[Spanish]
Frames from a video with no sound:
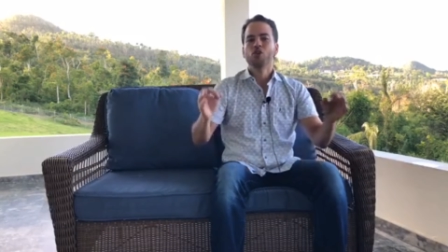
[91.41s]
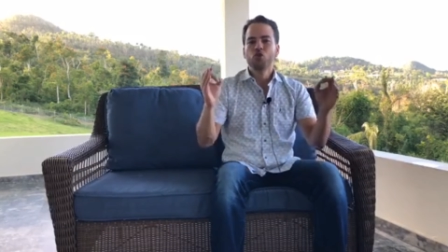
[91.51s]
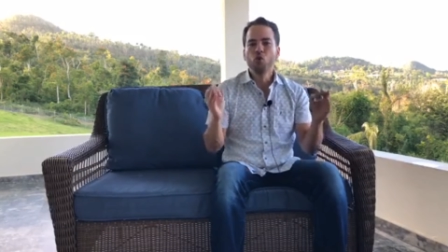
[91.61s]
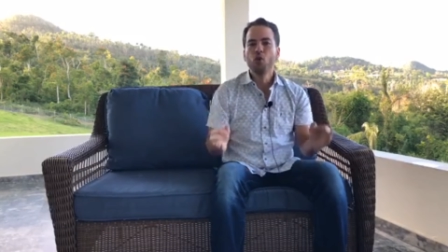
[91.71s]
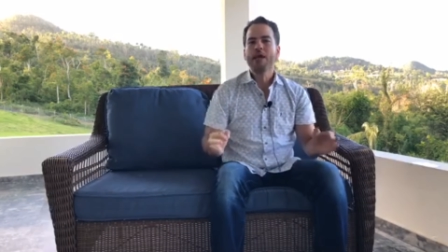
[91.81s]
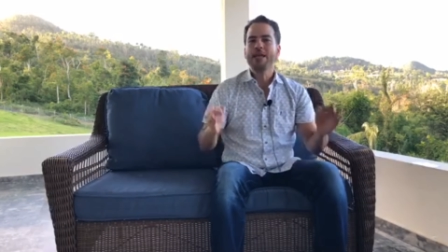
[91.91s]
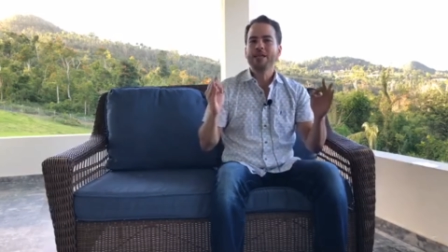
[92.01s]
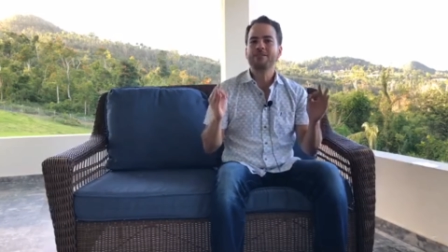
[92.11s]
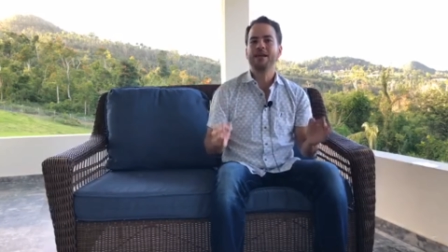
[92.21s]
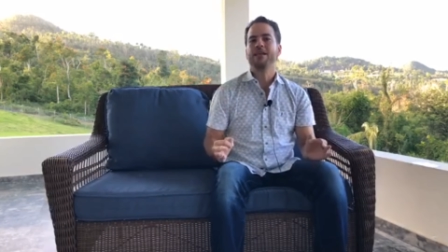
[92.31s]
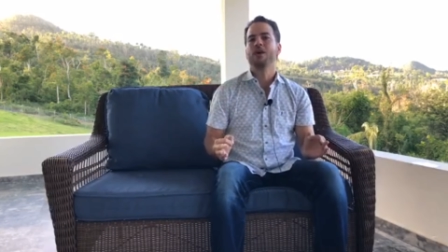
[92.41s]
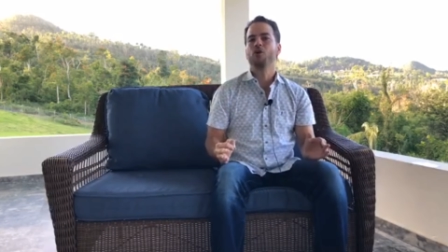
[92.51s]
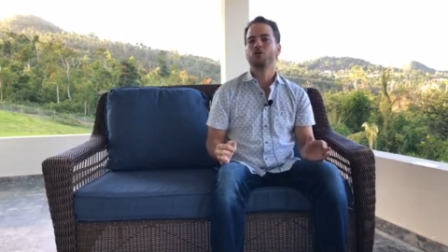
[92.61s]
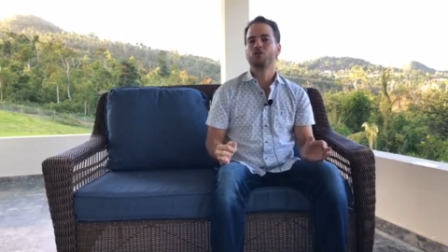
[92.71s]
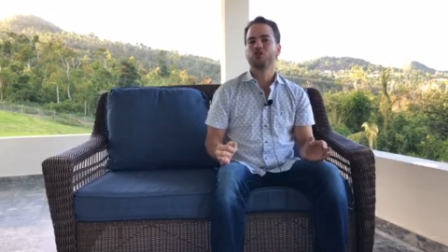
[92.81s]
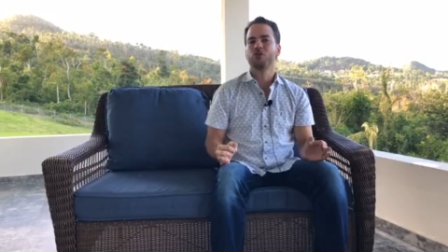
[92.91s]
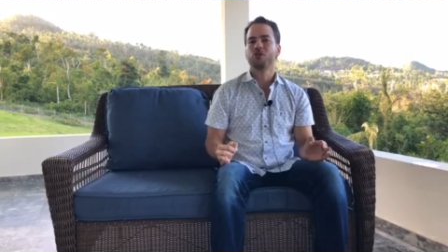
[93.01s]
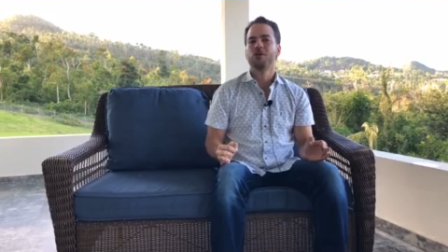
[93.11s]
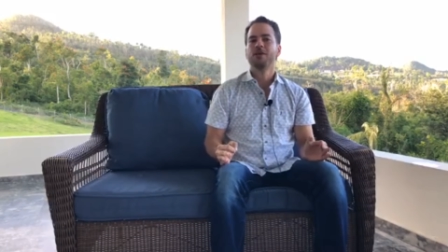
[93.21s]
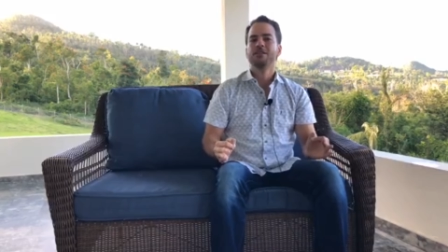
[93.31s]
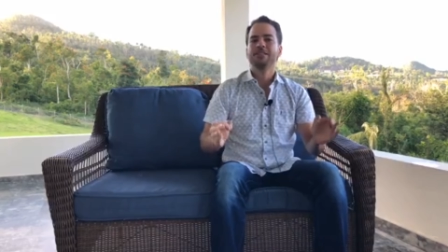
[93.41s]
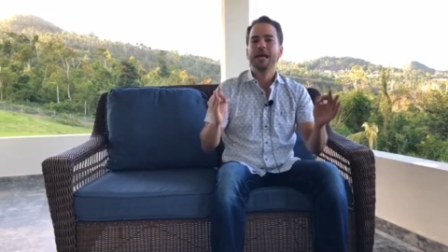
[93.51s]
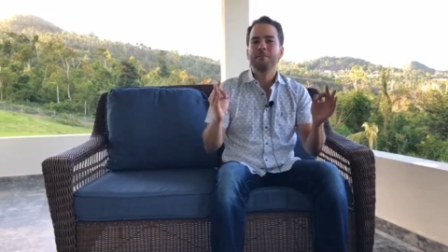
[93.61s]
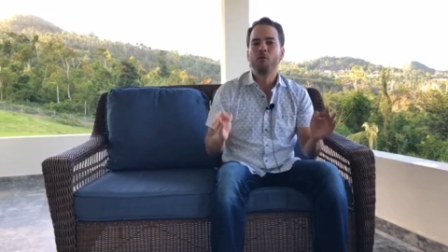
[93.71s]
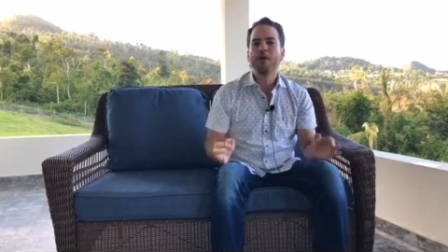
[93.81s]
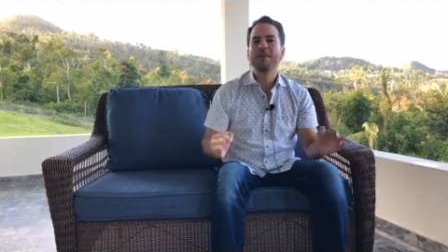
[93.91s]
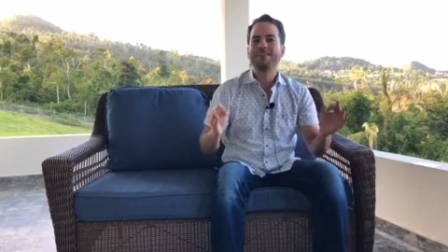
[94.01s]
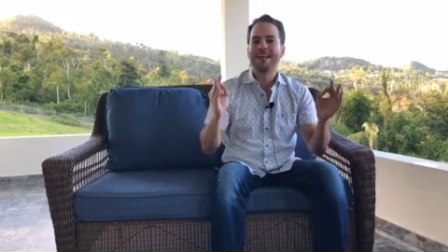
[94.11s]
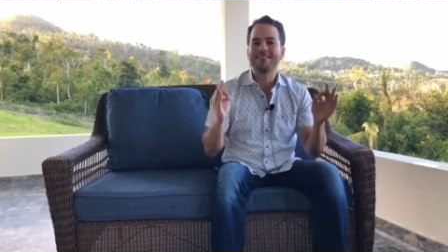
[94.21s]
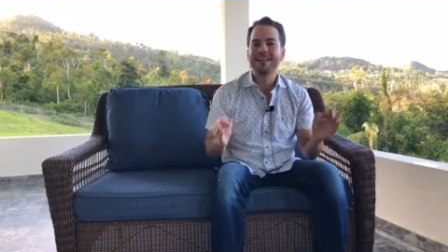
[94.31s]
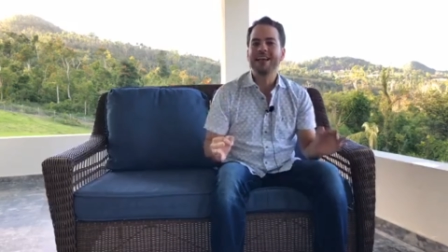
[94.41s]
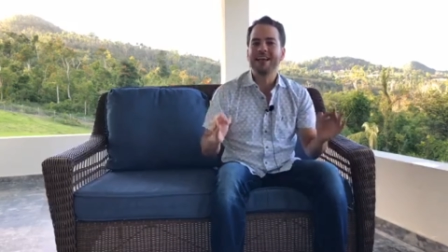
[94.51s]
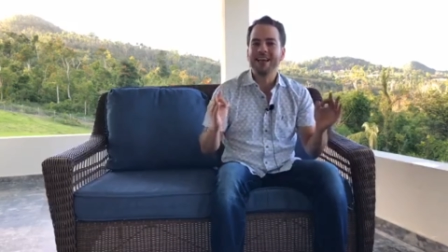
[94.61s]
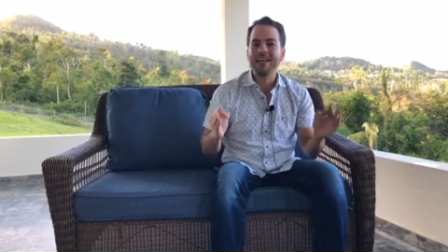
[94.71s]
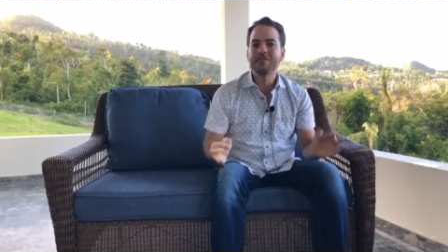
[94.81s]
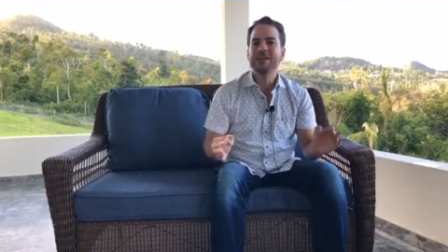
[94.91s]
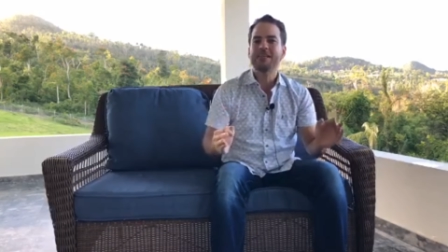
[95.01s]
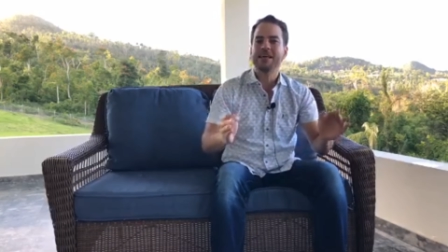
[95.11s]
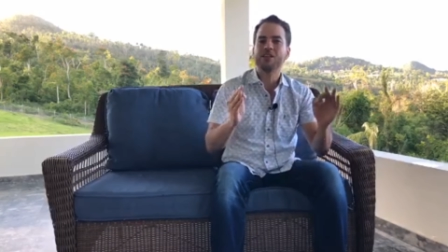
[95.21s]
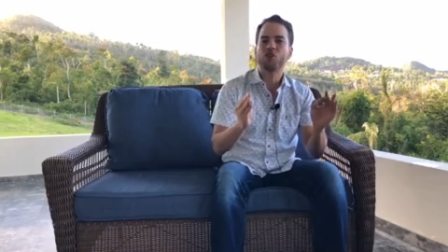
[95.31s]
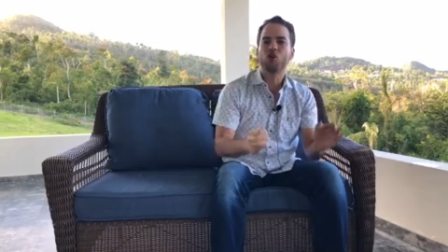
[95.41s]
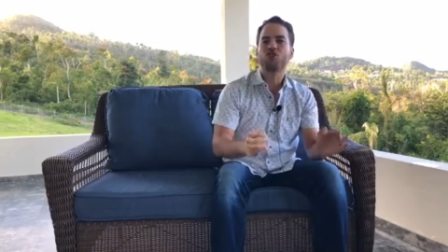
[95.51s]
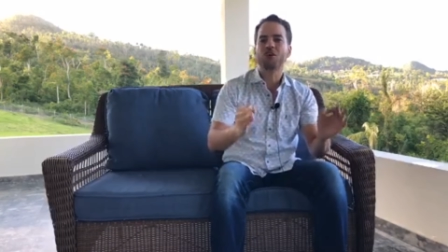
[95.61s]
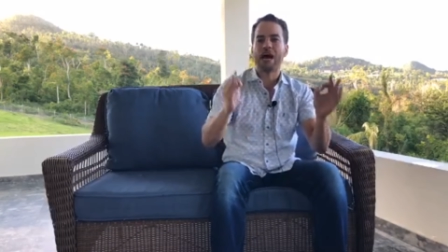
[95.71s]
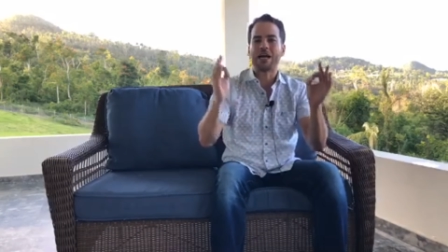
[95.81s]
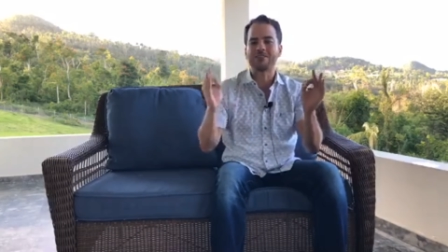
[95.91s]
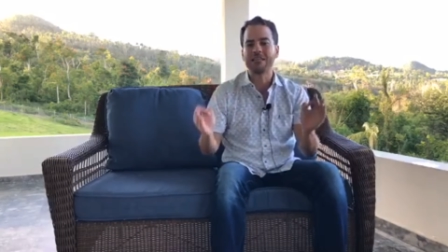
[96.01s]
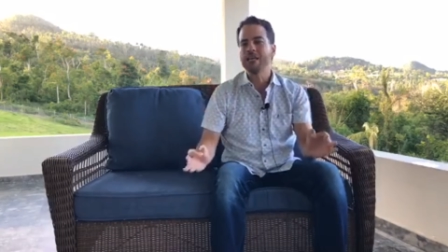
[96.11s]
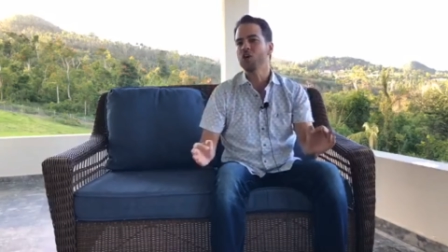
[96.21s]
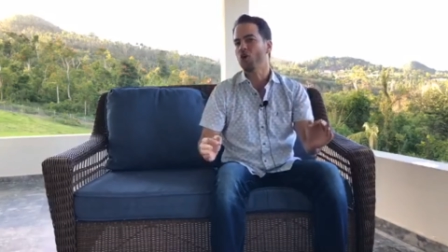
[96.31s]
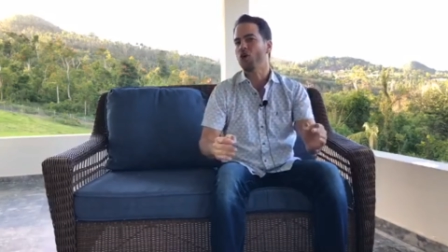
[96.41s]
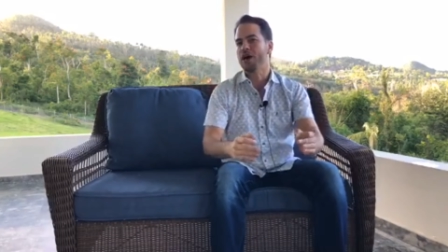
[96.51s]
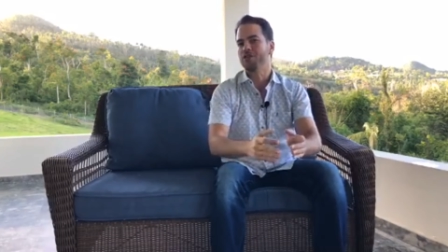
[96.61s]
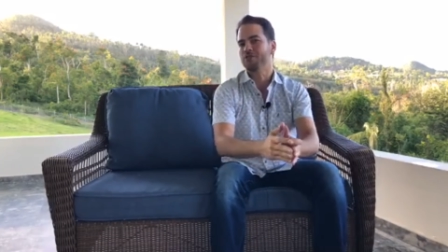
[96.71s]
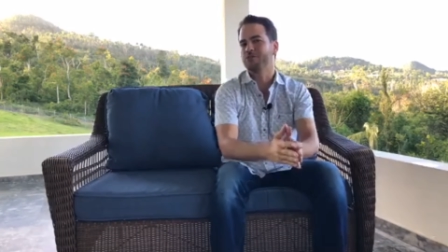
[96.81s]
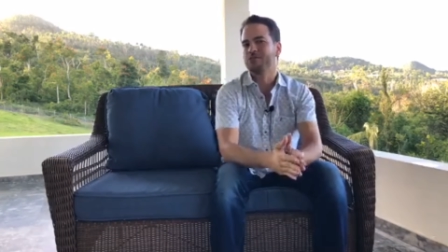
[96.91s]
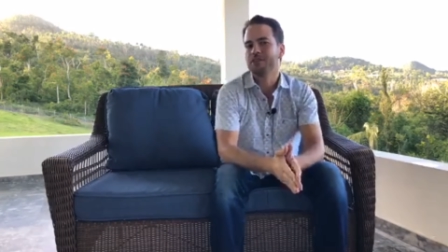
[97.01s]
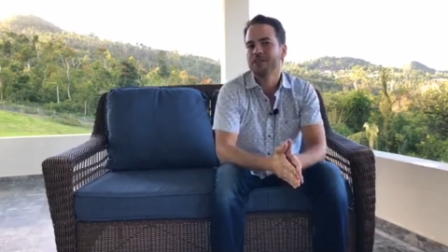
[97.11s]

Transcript: tú en este negocio te puedes hacer libre de dos a cinco años.